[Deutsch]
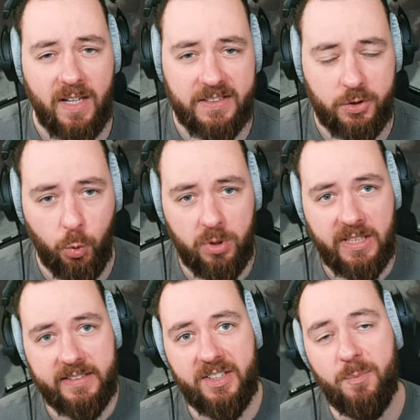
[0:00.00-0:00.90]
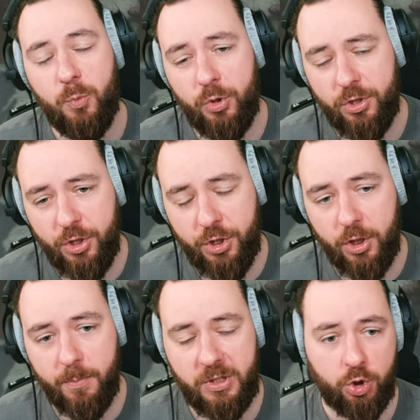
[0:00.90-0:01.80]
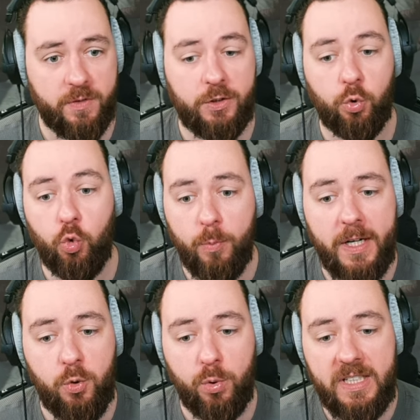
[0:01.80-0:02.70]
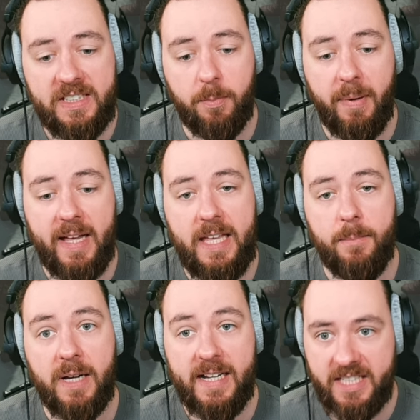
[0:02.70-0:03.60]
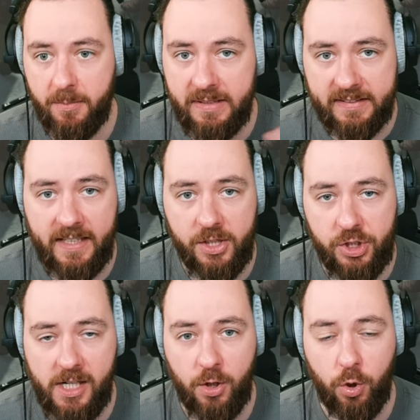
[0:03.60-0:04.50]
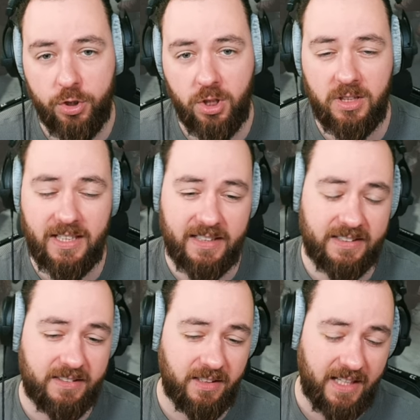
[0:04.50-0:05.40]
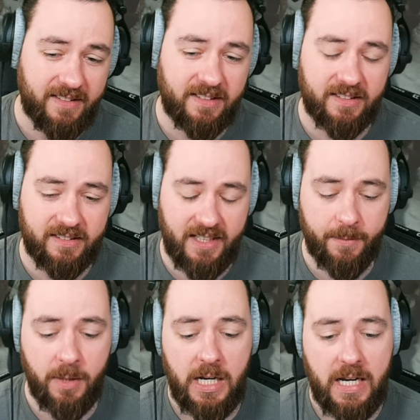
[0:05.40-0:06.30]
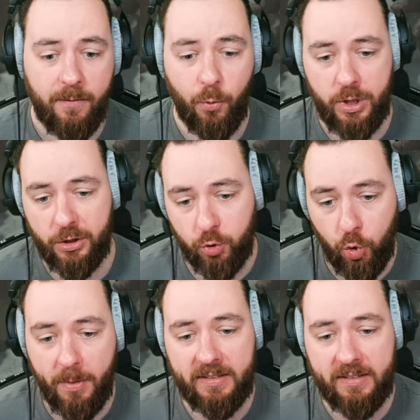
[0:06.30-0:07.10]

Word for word: war es so, dass ihr mystische bzw. Uber-Unix beim Alchemisten herstellen konnte. Das ganze System wurde jetzt rüber